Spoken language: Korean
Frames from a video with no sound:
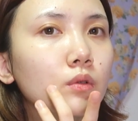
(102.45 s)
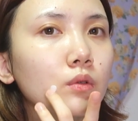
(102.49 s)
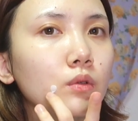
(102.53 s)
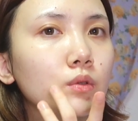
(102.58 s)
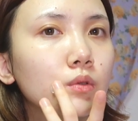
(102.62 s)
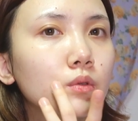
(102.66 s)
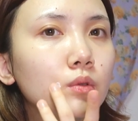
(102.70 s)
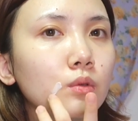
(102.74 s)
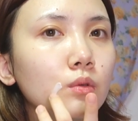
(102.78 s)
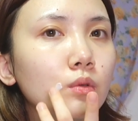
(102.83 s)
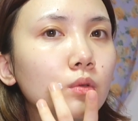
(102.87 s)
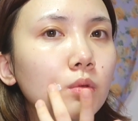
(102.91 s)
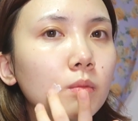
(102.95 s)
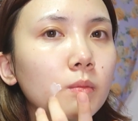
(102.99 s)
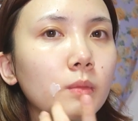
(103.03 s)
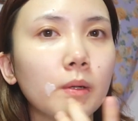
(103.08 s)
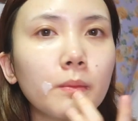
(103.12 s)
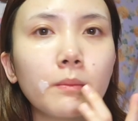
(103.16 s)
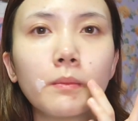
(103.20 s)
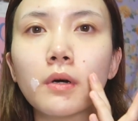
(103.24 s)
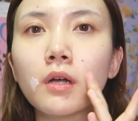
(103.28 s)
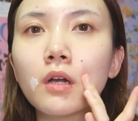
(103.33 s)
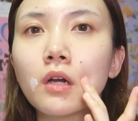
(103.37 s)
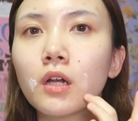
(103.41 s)
이
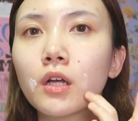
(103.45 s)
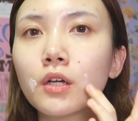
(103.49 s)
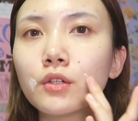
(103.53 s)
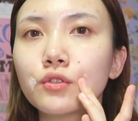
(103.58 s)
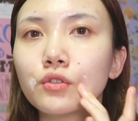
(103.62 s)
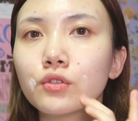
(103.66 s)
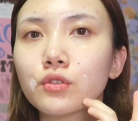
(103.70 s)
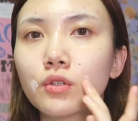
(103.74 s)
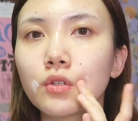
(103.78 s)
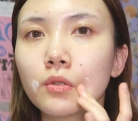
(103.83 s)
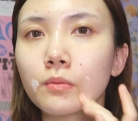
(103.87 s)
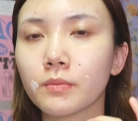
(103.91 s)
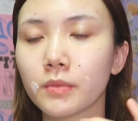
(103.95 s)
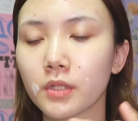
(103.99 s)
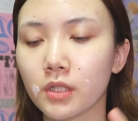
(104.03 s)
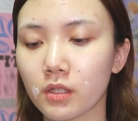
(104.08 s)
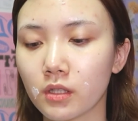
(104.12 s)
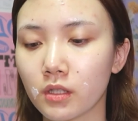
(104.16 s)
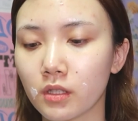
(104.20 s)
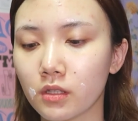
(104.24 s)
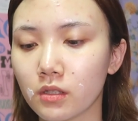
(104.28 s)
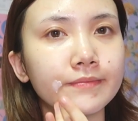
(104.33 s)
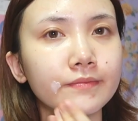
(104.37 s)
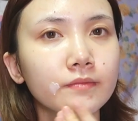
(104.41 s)
정도만 발라줄
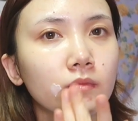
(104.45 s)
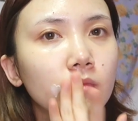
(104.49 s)
겁니다.